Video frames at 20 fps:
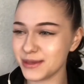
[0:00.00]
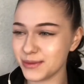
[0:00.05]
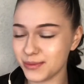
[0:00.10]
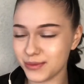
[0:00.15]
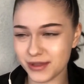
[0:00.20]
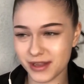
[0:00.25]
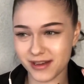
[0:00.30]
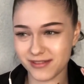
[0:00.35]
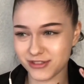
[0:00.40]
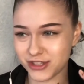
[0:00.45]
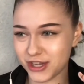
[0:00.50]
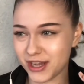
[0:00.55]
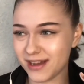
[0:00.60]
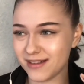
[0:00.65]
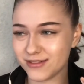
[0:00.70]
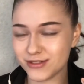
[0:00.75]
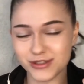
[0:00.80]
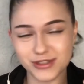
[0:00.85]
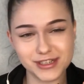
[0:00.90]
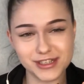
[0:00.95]
это была вот
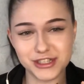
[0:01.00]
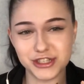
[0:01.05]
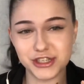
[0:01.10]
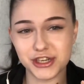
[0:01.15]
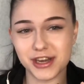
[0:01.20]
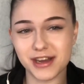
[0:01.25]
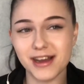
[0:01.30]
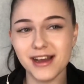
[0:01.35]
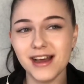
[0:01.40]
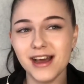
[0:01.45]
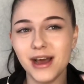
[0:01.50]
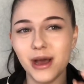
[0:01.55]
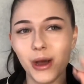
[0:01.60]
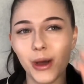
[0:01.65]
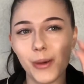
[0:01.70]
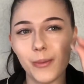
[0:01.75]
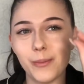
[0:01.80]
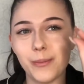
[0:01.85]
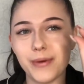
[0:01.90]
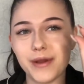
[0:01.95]
такая вот дырочка
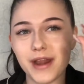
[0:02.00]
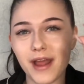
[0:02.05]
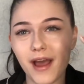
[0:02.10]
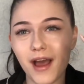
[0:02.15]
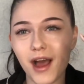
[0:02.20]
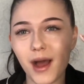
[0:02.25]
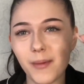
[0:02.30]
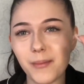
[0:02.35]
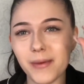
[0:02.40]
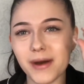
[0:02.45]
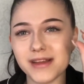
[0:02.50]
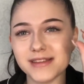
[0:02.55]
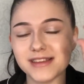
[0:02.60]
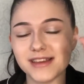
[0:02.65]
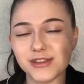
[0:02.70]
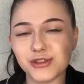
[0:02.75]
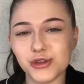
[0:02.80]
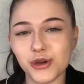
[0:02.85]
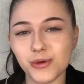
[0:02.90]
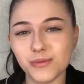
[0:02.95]
прямо
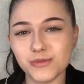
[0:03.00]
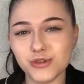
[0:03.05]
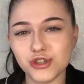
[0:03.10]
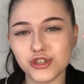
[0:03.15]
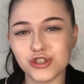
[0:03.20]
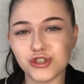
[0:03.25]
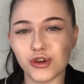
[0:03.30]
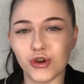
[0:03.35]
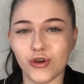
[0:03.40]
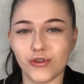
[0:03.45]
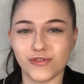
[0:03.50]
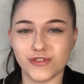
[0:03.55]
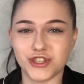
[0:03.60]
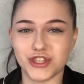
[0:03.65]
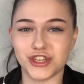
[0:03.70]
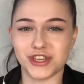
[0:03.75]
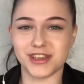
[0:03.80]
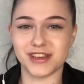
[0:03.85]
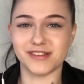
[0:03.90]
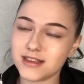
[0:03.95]
на том
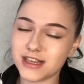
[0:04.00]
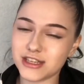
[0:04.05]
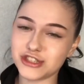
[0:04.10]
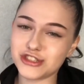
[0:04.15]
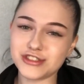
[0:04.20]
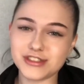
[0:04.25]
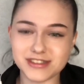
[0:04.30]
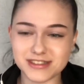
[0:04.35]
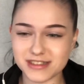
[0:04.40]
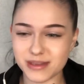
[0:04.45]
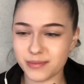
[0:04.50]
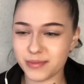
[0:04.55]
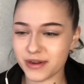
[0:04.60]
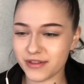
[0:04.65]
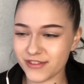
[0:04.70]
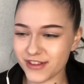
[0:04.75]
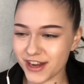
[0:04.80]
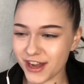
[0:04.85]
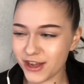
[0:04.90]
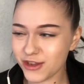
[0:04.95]
шовчике. Я же, естественно,
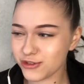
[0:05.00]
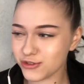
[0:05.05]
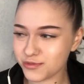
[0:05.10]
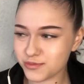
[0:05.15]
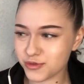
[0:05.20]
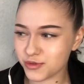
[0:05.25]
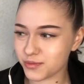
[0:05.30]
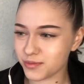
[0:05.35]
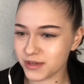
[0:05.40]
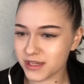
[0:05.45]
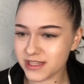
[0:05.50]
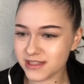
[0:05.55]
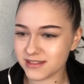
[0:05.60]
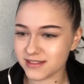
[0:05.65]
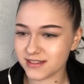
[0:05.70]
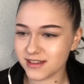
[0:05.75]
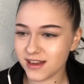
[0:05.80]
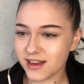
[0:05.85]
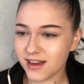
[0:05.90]
проверяю, думаю, блин,